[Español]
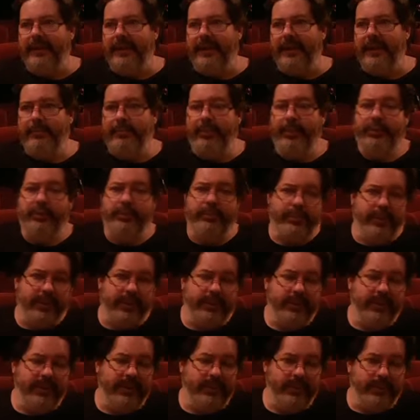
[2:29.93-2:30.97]
y por
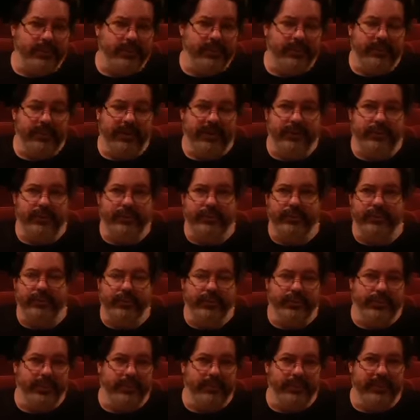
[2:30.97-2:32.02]
supuesto en su, en su
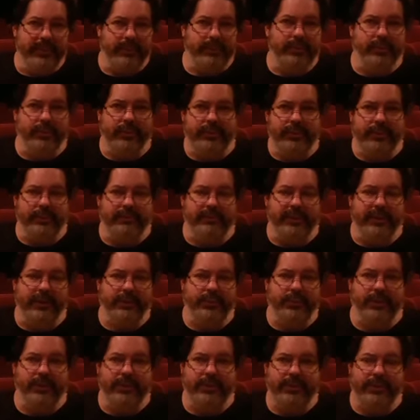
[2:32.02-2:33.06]
uso virtuoso,
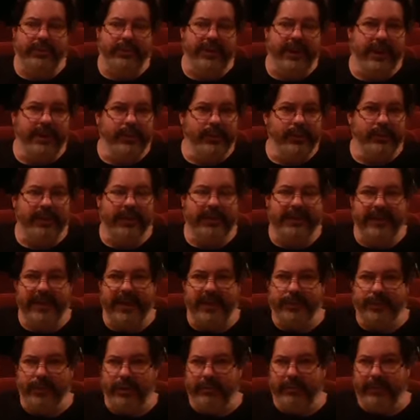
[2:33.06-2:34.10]
virtuoso, de las luces y
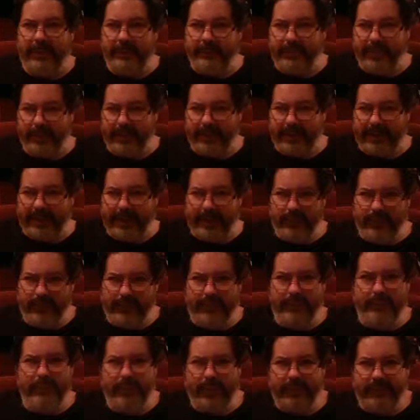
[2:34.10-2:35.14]
las sombras. Pero acá lo que
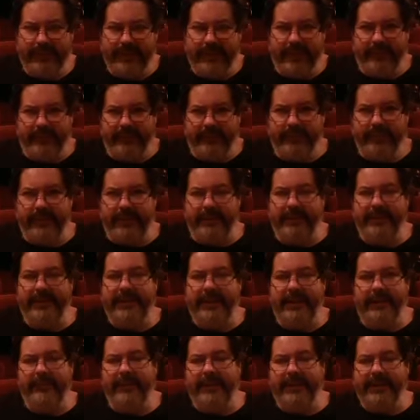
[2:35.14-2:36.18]
importa
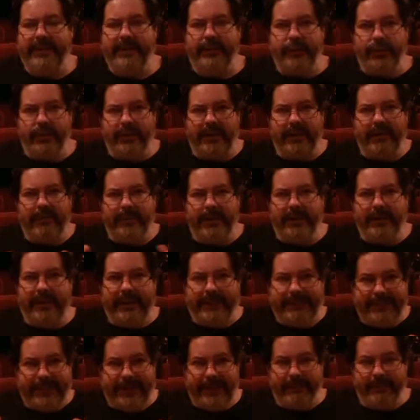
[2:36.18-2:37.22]
fundamentalmente, toda la película
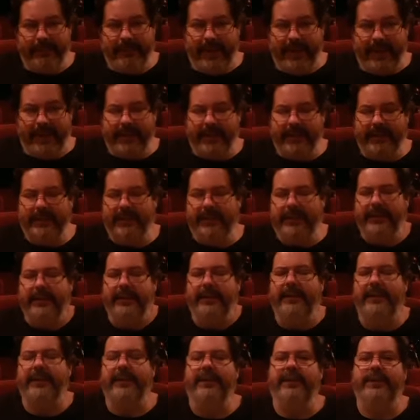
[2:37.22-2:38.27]
está armada
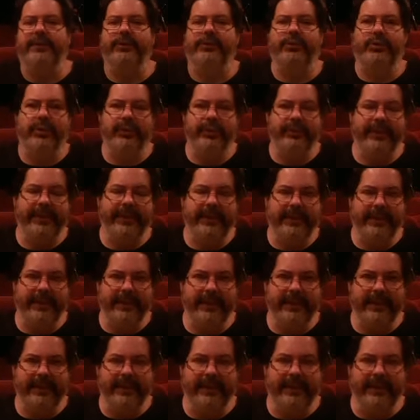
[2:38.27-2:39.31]

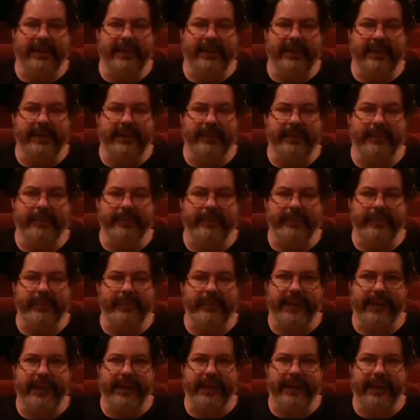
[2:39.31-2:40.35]
sobre eh,
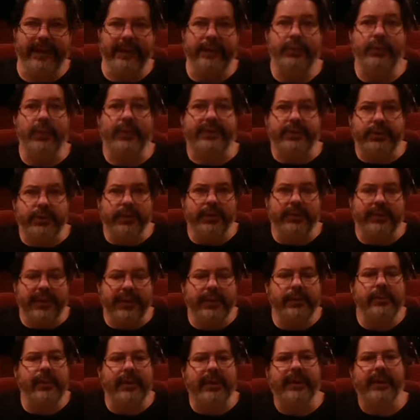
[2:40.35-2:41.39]
la actuación de
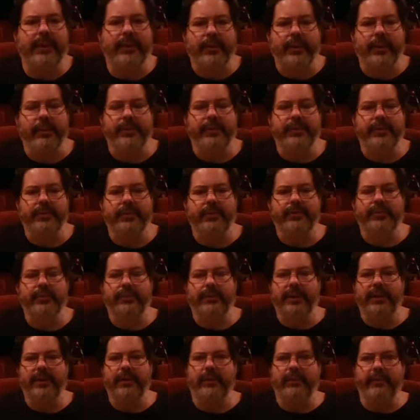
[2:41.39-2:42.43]
Edward G. Robinson. Si
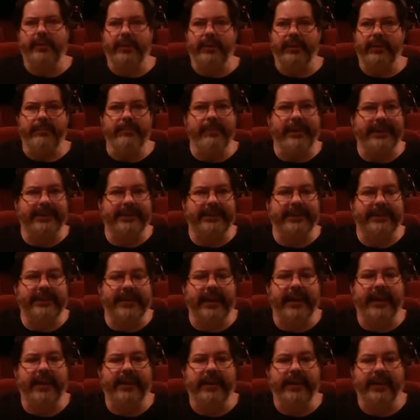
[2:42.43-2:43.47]
ustedes lo vieron en Martes
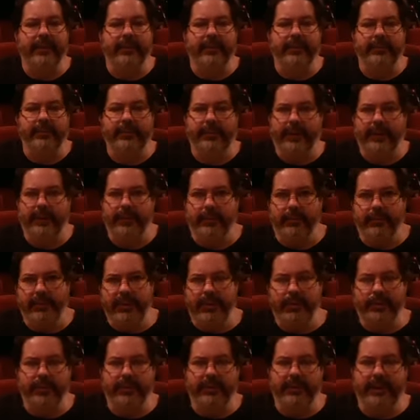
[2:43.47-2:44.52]
Trágico, al
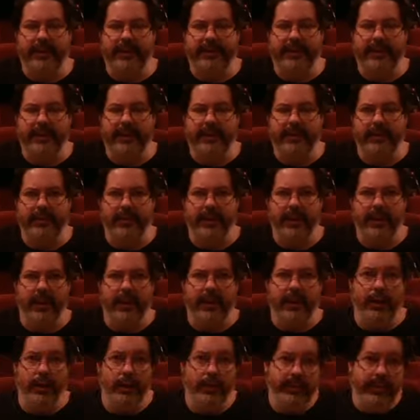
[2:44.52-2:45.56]
comienzo de este ciclo,
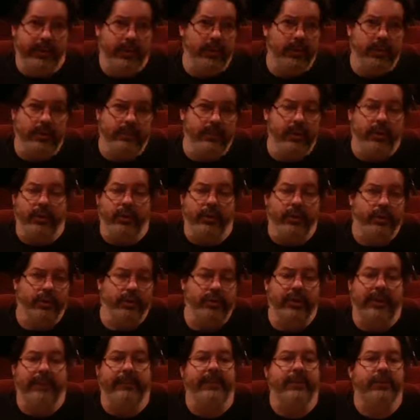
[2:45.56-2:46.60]
lo vieron como lo
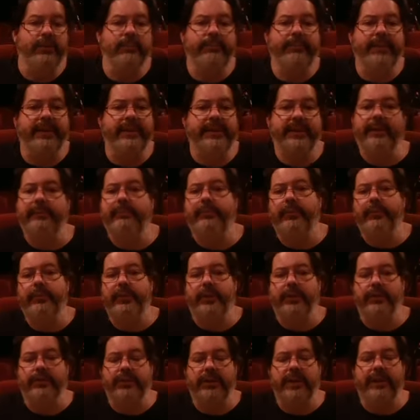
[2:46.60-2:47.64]
conoció la mayor parte del
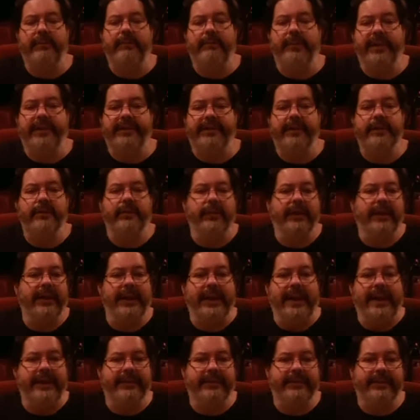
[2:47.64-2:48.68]
público siempre, haciendo de
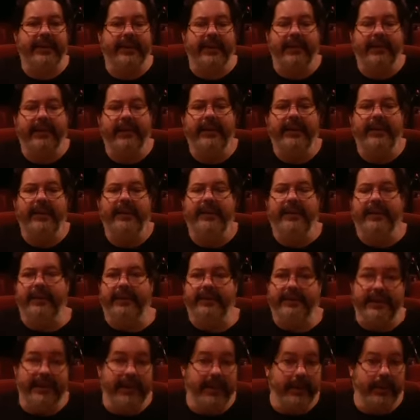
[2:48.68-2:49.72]
gángster
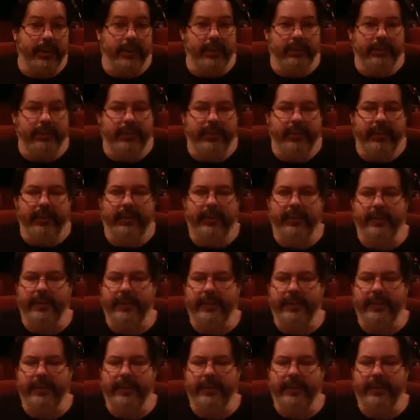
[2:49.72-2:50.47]
sin escrúpulos.